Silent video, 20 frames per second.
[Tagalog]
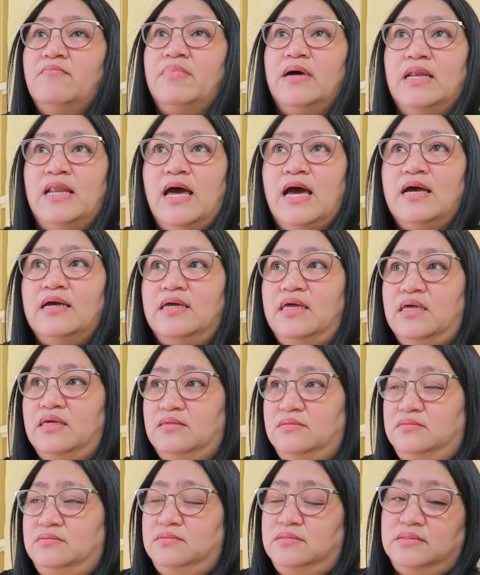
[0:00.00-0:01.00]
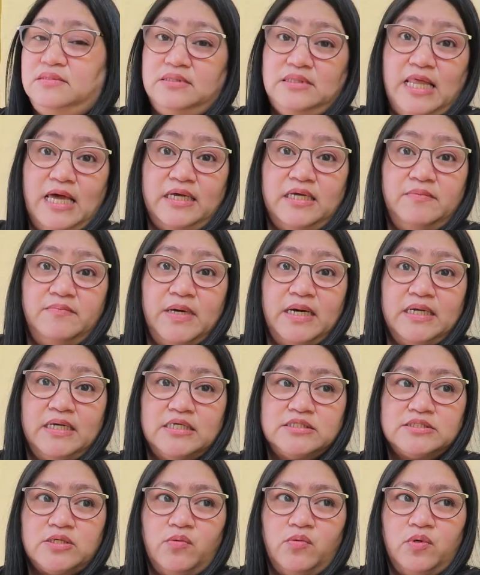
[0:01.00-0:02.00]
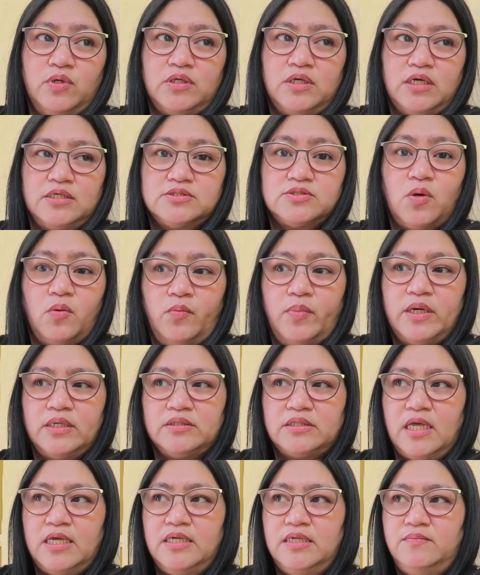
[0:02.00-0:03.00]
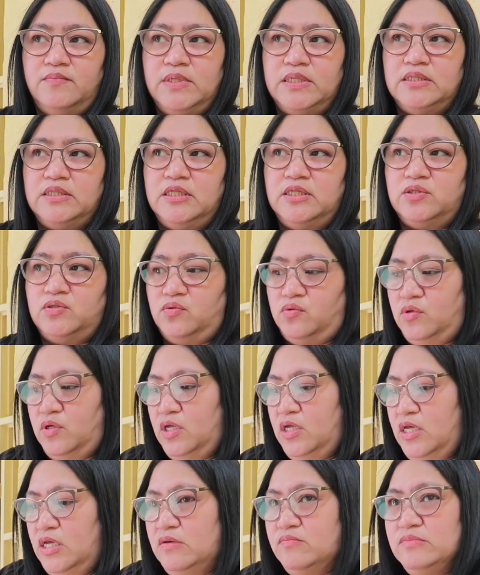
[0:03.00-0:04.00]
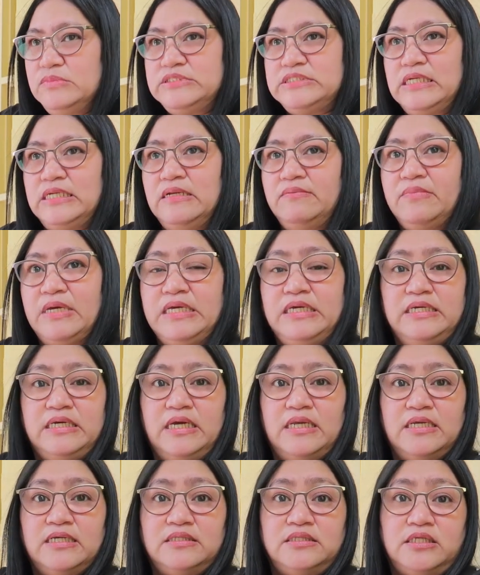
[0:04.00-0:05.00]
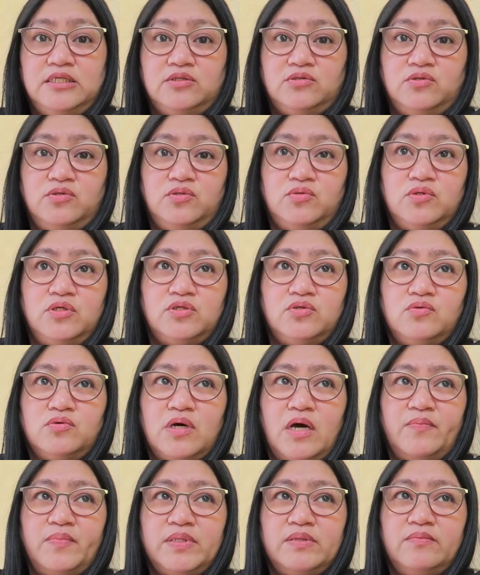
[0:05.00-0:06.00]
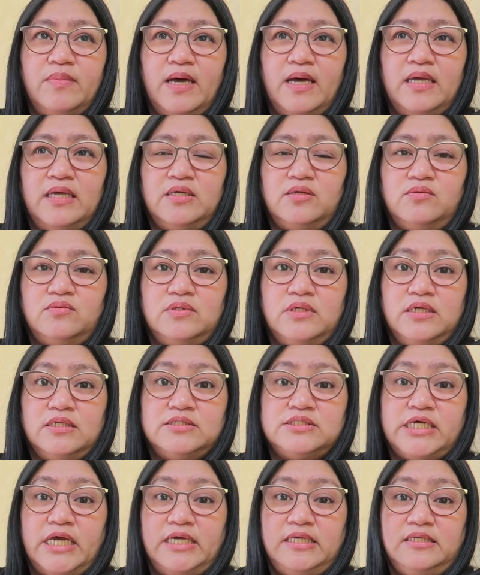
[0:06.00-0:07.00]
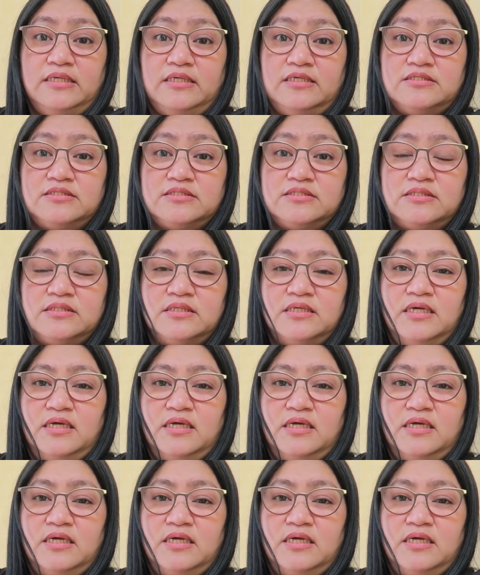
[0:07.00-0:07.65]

Palagi, lagi mga nasa work. Kaya sobrang tahimik dito. Minsan lang maingay lang dito yung itong kapitbahay ko na Chinese.